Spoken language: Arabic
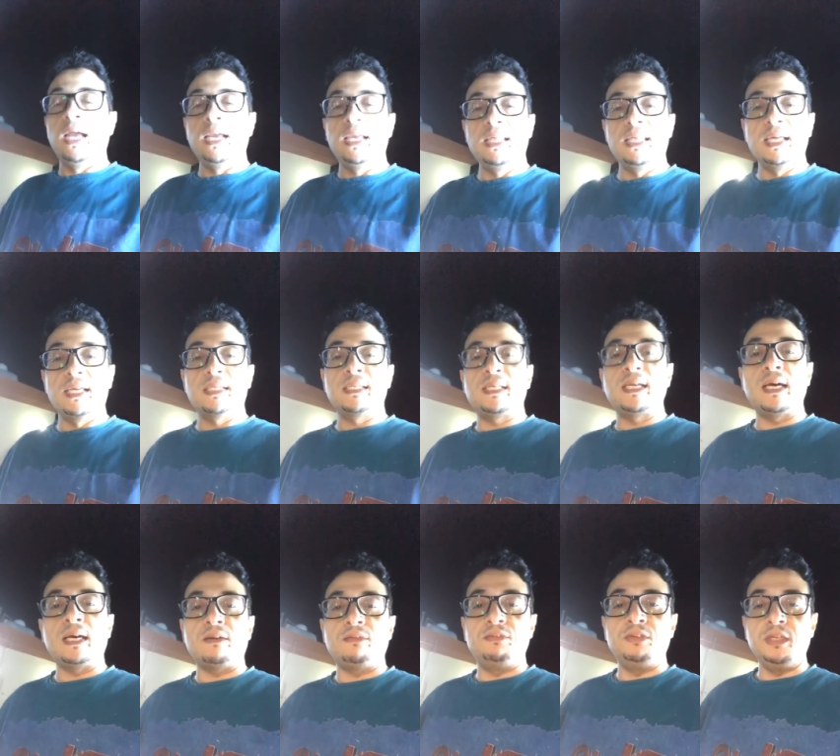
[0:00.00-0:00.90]
إذا
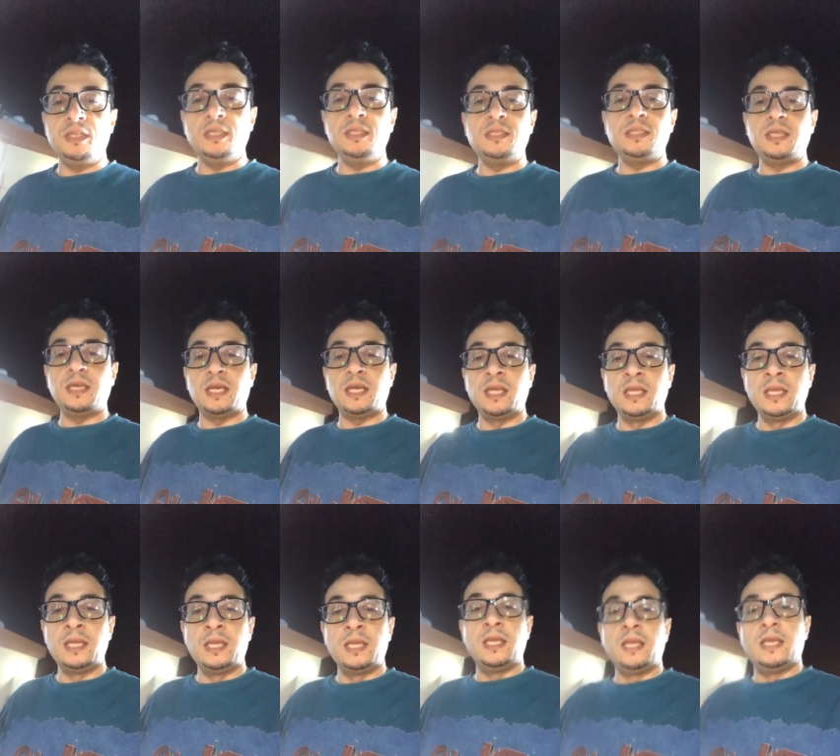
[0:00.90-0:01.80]
صار في عندك
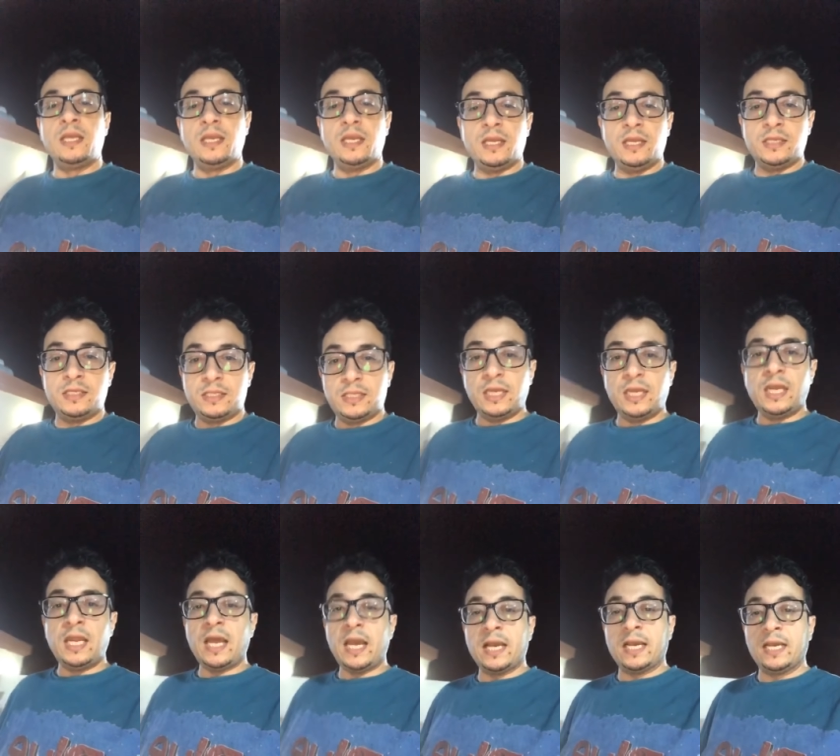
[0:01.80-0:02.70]

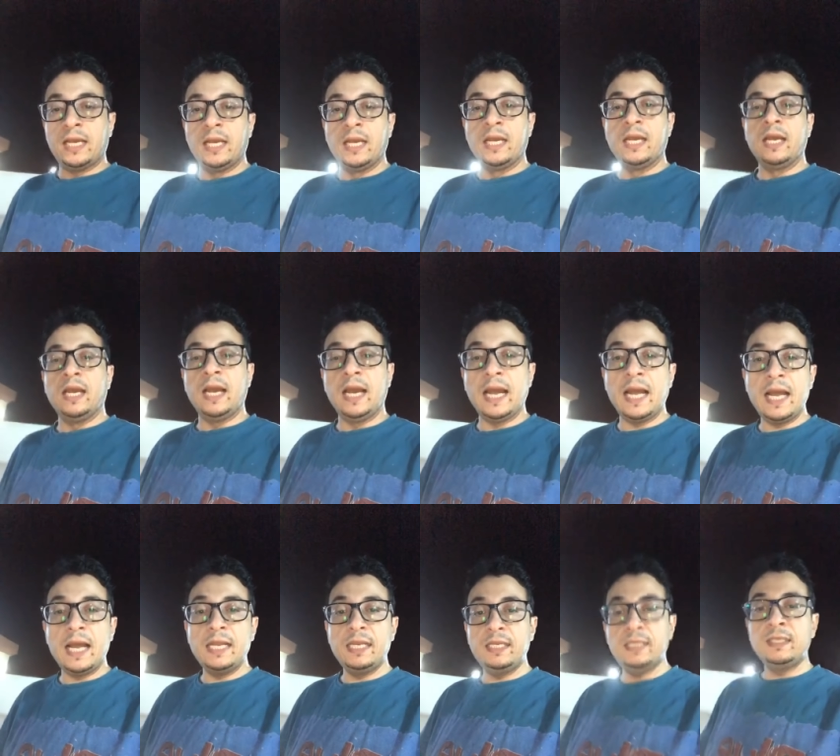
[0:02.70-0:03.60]
استهلاك
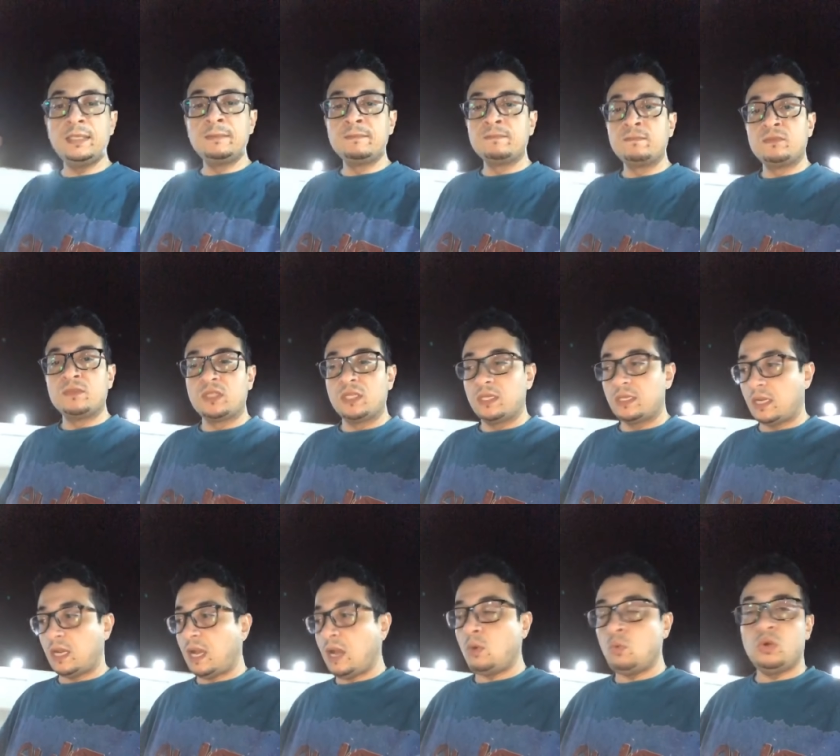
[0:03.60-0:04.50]
عالي
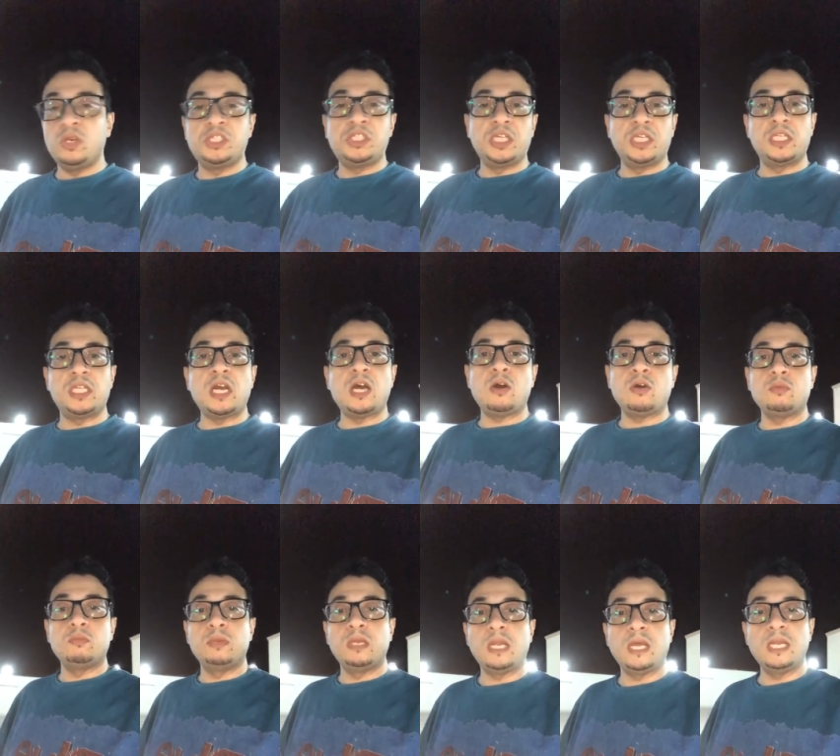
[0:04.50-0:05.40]
راح أول شيء تاخذ
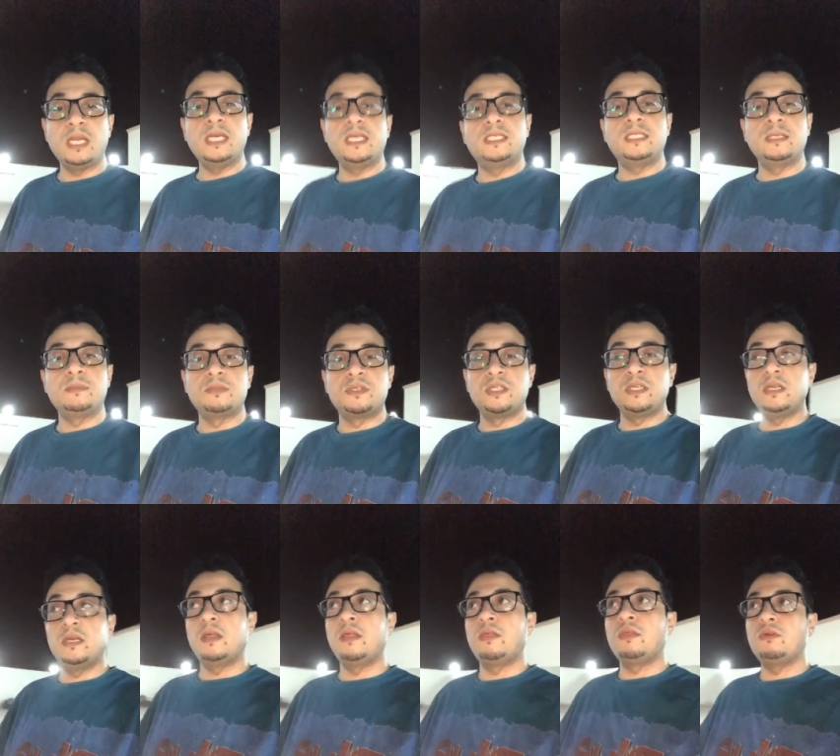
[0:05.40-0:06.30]
من الخلايا
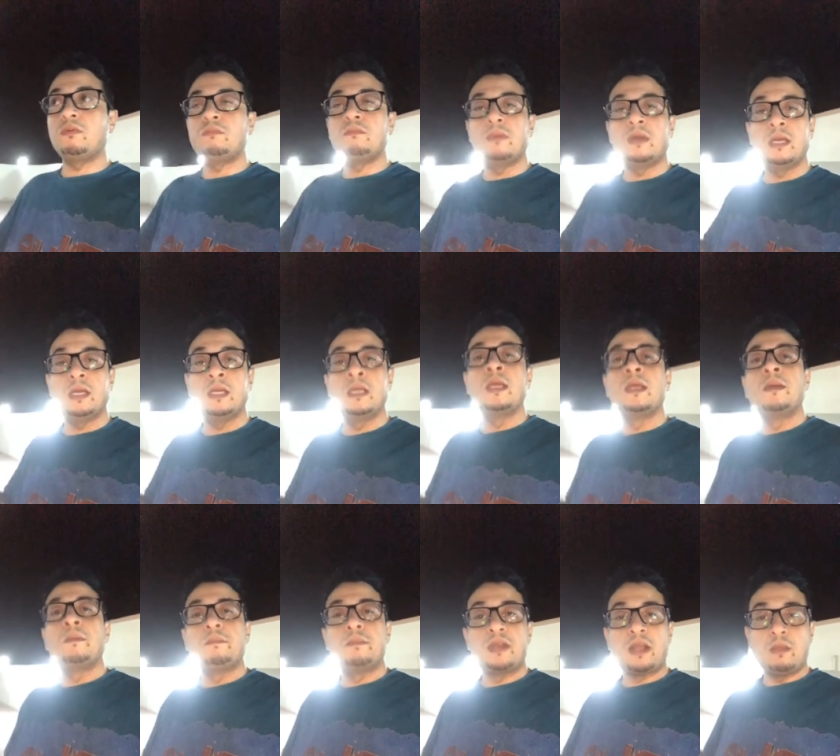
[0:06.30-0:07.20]
الشمسية ثم
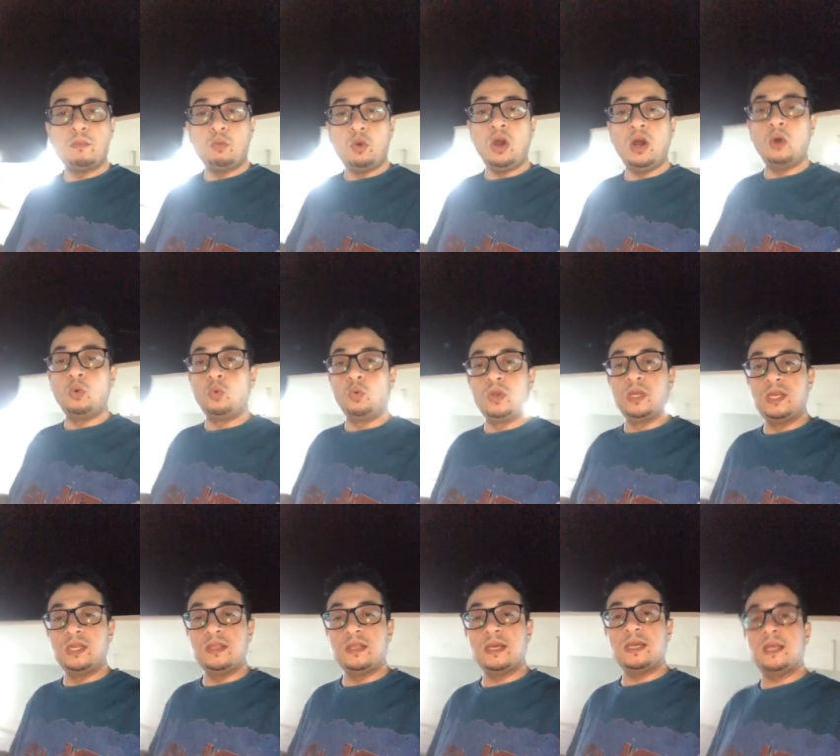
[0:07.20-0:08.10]
من المحول
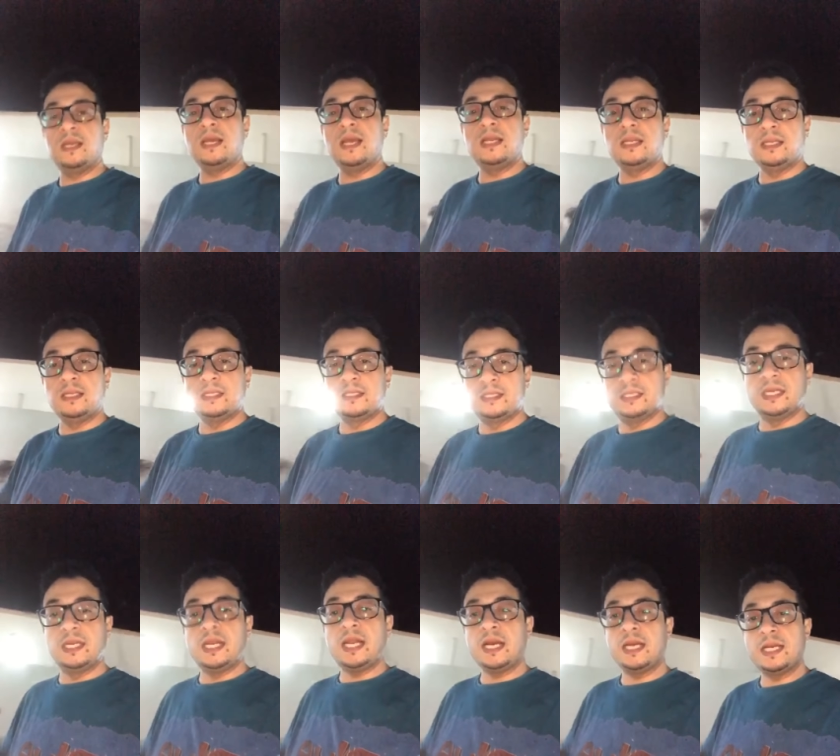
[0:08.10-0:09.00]
إذا كان
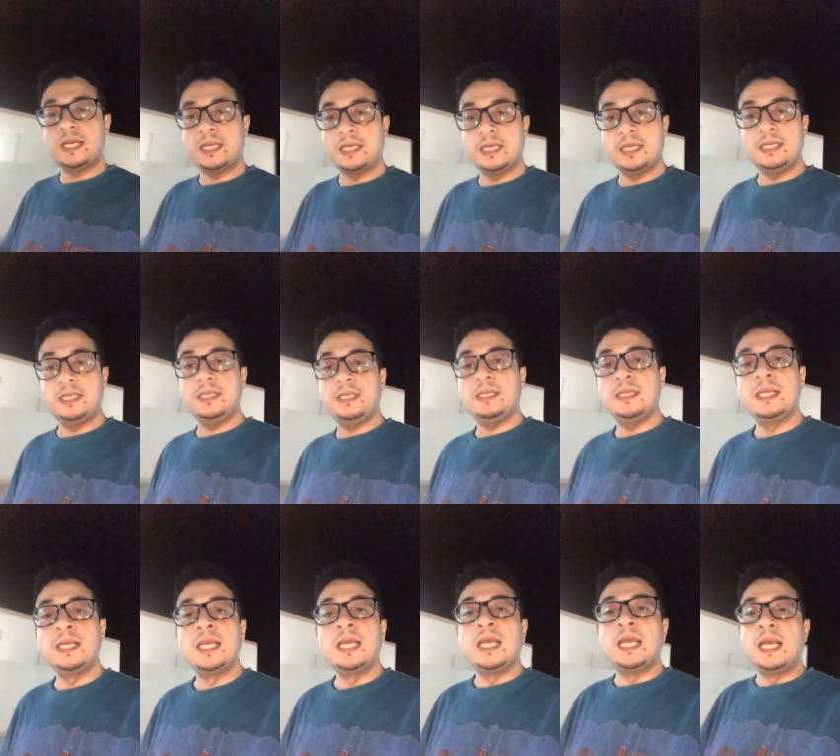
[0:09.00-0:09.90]
استهلاكك قليل
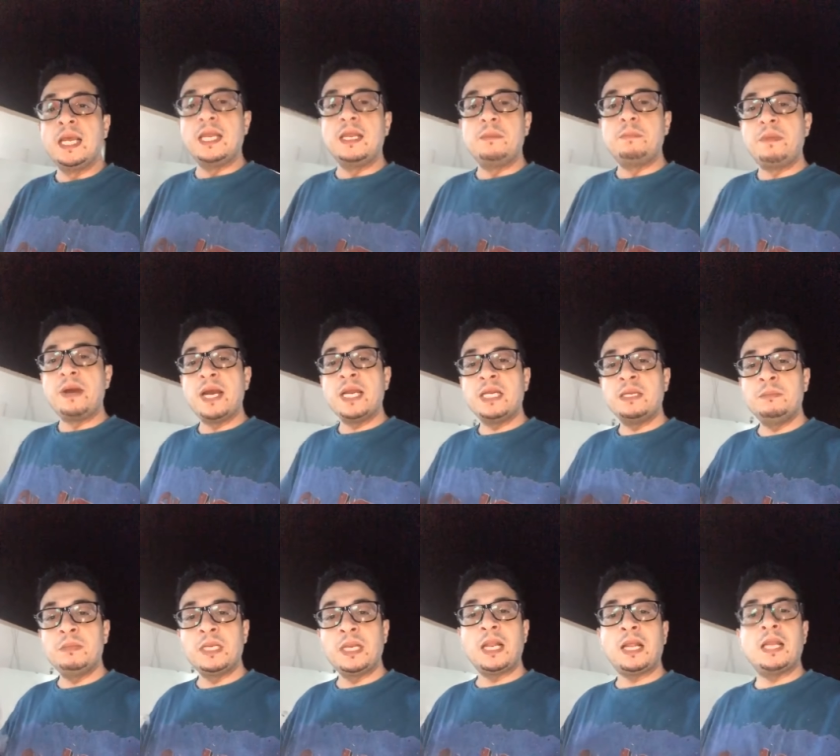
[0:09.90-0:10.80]
الباقي
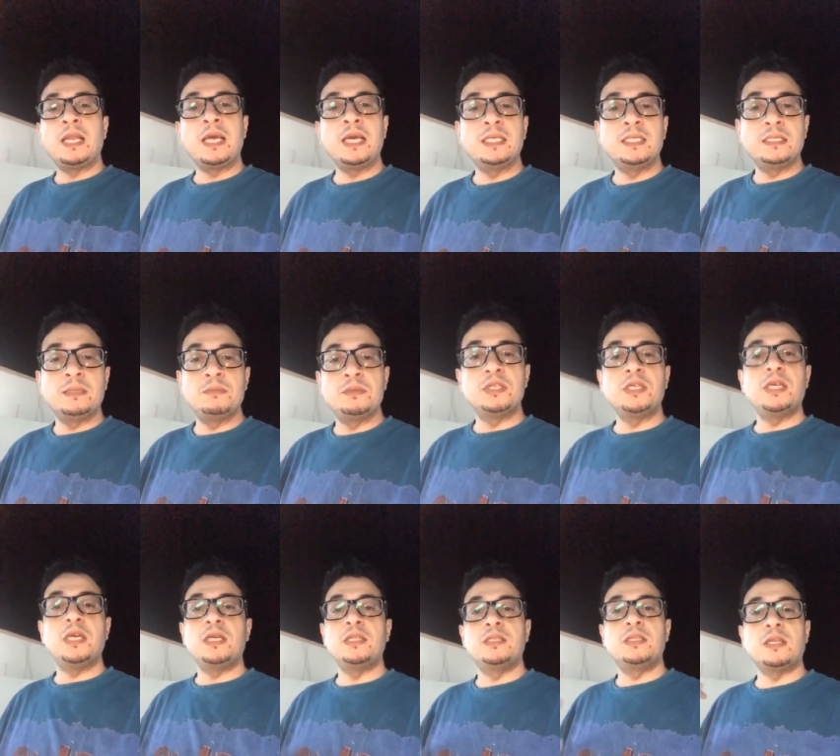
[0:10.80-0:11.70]
من الخلايا
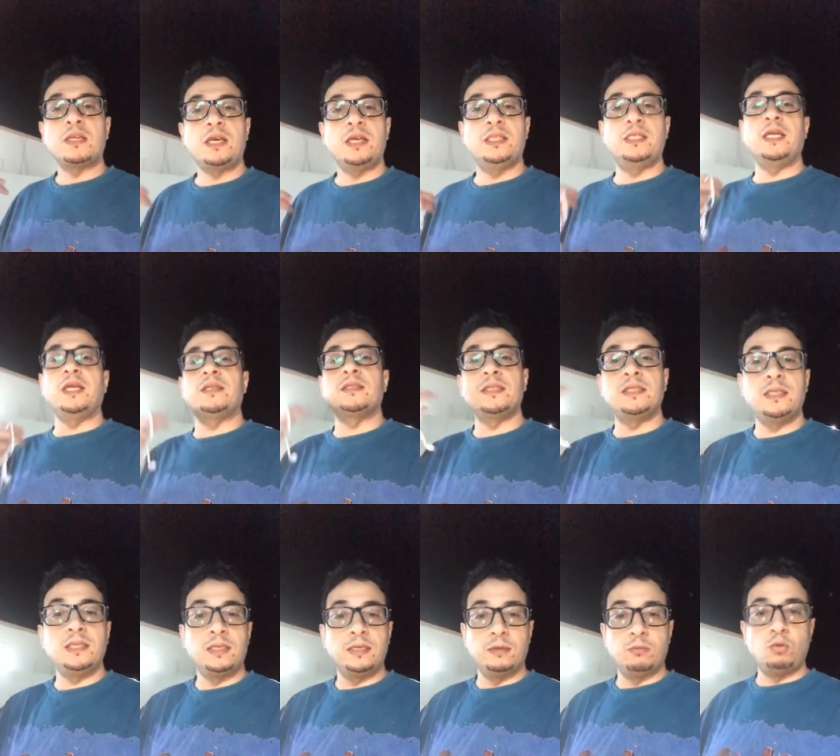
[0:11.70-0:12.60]
الشمسية أنت راح
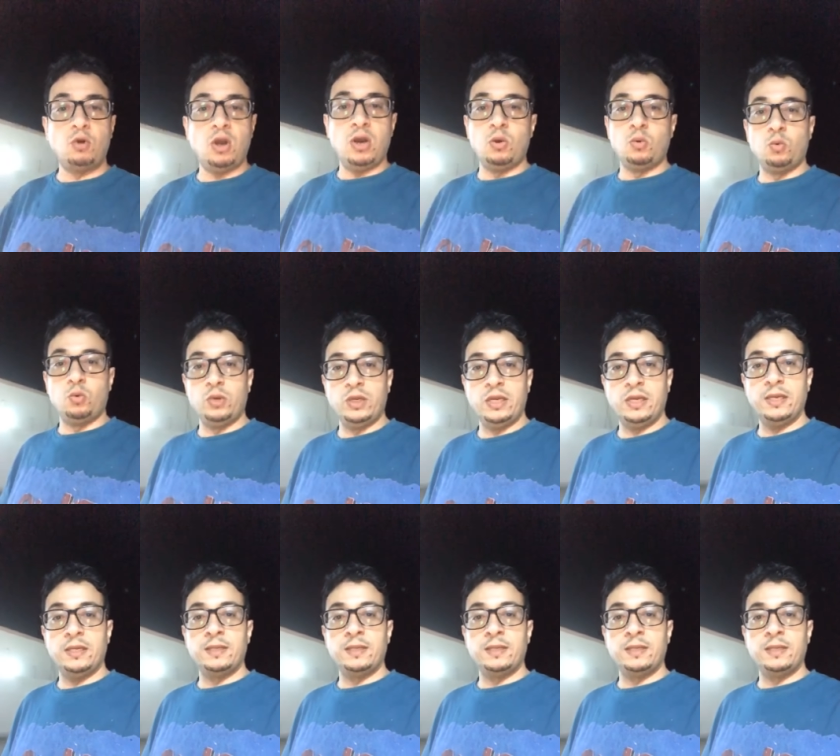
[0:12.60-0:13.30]
تعطيه للمحول